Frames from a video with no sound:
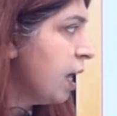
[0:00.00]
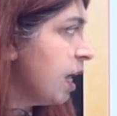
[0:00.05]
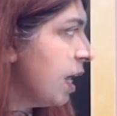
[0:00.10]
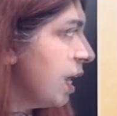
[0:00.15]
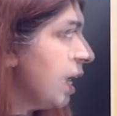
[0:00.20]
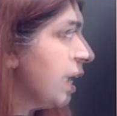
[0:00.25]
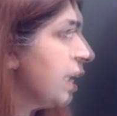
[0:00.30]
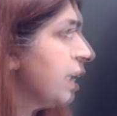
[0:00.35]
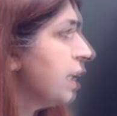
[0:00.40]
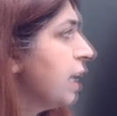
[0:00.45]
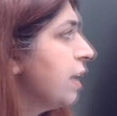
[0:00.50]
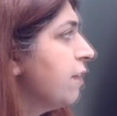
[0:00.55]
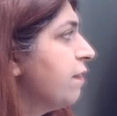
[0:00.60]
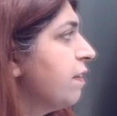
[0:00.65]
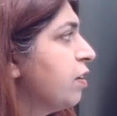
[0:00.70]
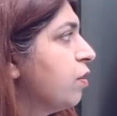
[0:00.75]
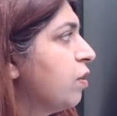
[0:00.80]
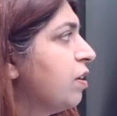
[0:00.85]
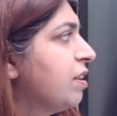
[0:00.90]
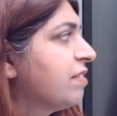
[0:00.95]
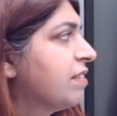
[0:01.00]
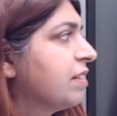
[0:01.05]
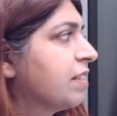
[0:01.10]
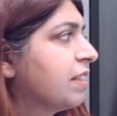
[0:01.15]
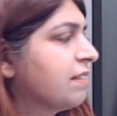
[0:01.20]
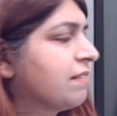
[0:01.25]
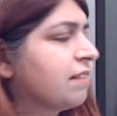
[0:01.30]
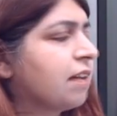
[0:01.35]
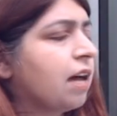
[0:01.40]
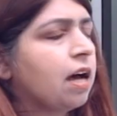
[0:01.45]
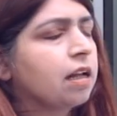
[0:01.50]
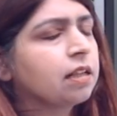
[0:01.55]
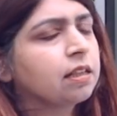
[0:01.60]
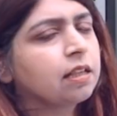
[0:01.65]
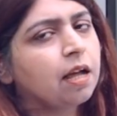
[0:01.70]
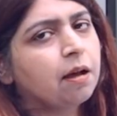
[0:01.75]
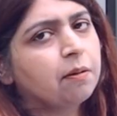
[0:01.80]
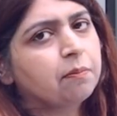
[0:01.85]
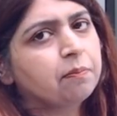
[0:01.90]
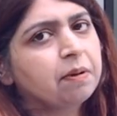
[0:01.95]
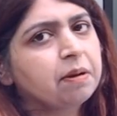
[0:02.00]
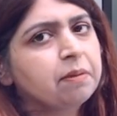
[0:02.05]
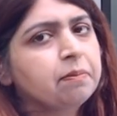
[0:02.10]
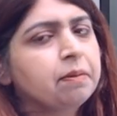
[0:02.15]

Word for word: एक नए वीडियो लेसन के साथ हम फिर